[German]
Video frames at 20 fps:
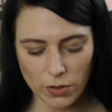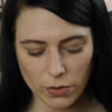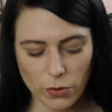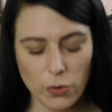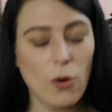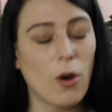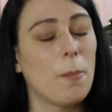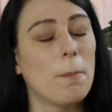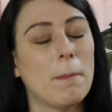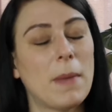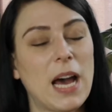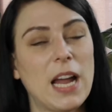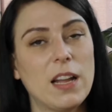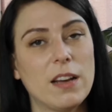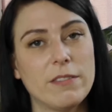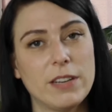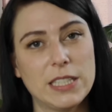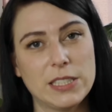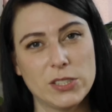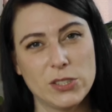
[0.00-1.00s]

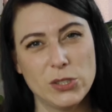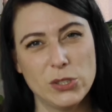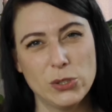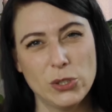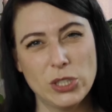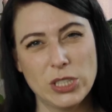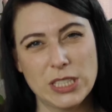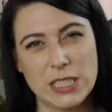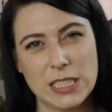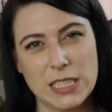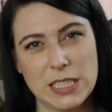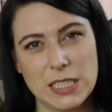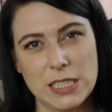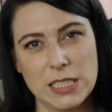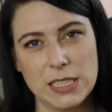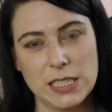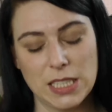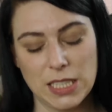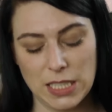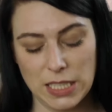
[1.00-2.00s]
Normalerweise nutze
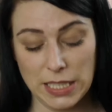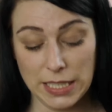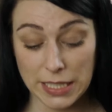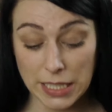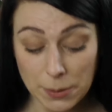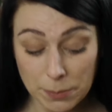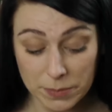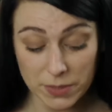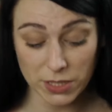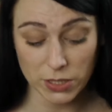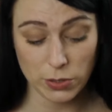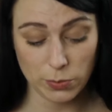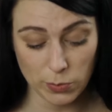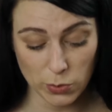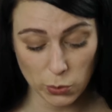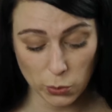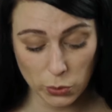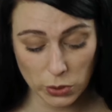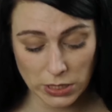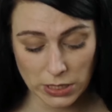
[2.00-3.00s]
ich äh, lebendes
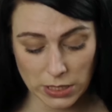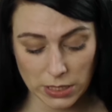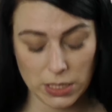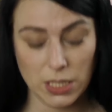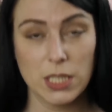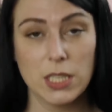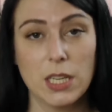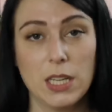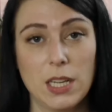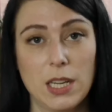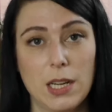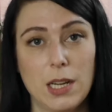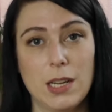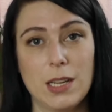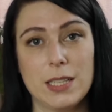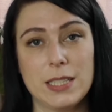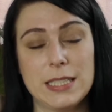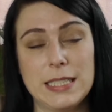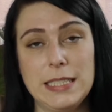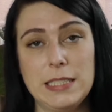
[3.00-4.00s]
Moos.
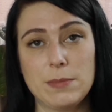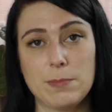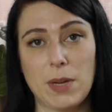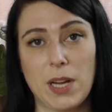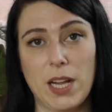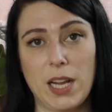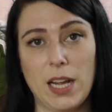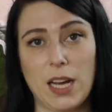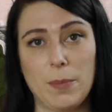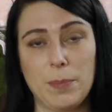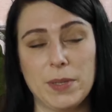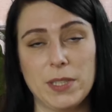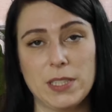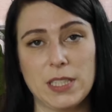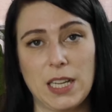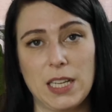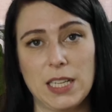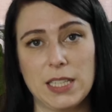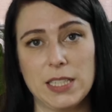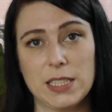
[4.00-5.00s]
Diesmal habe
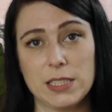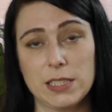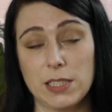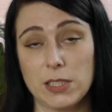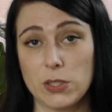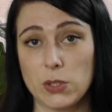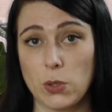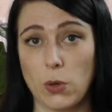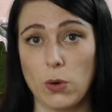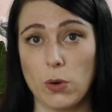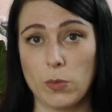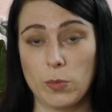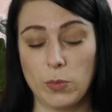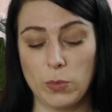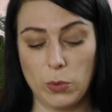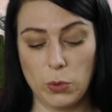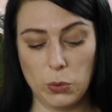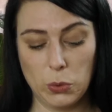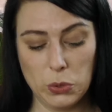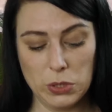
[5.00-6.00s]
ich allerdings das
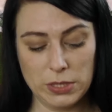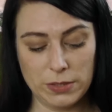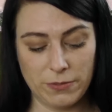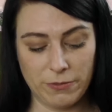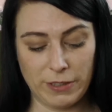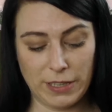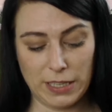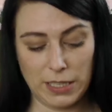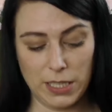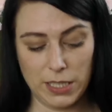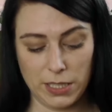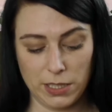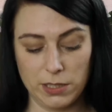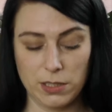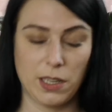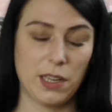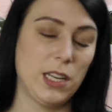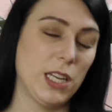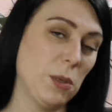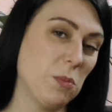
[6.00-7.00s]
Trockenmoos, weil ich
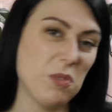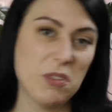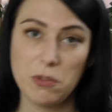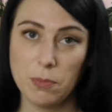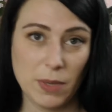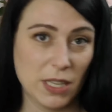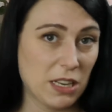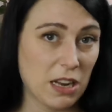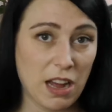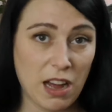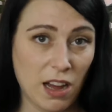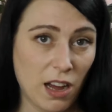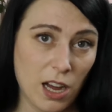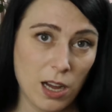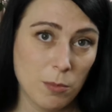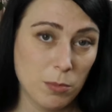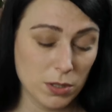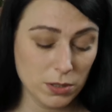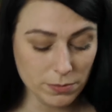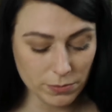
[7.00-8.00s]
kein lebendes mehr da
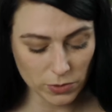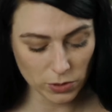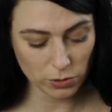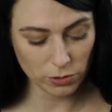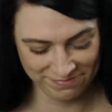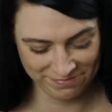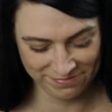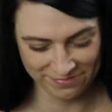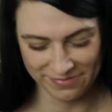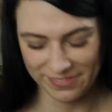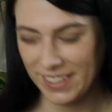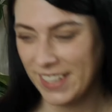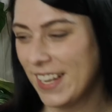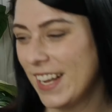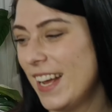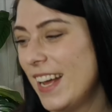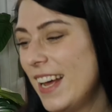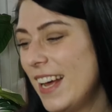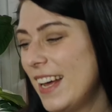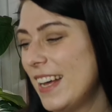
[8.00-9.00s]
habe.
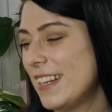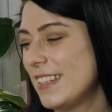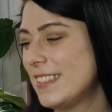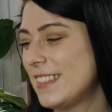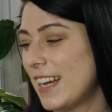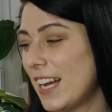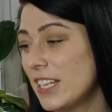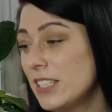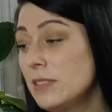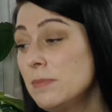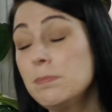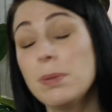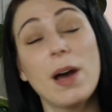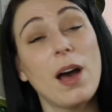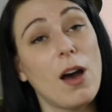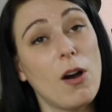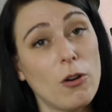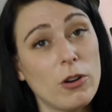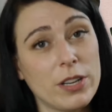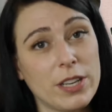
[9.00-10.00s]
Dann
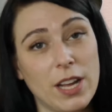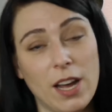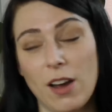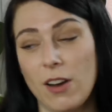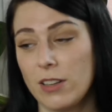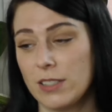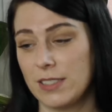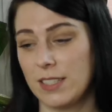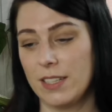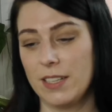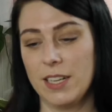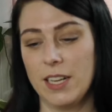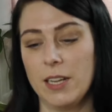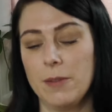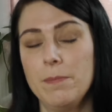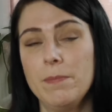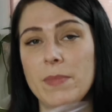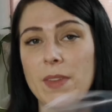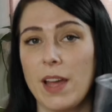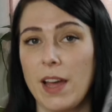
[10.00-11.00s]
braucht ihr
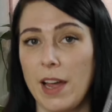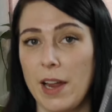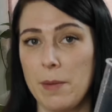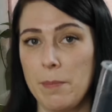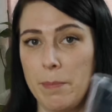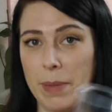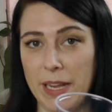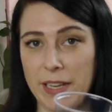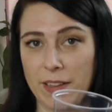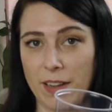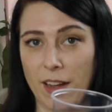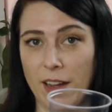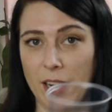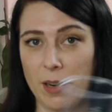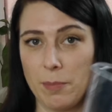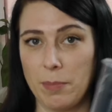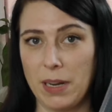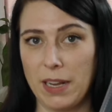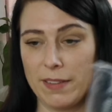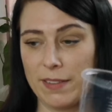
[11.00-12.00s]
außerdem einen Becher,
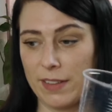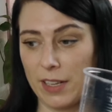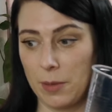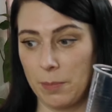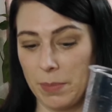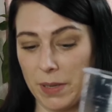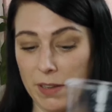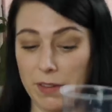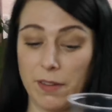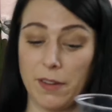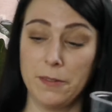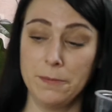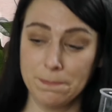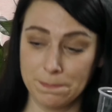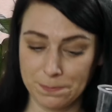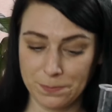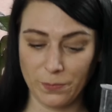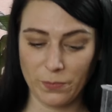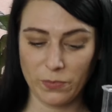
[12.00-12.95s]
einen Plastikbecher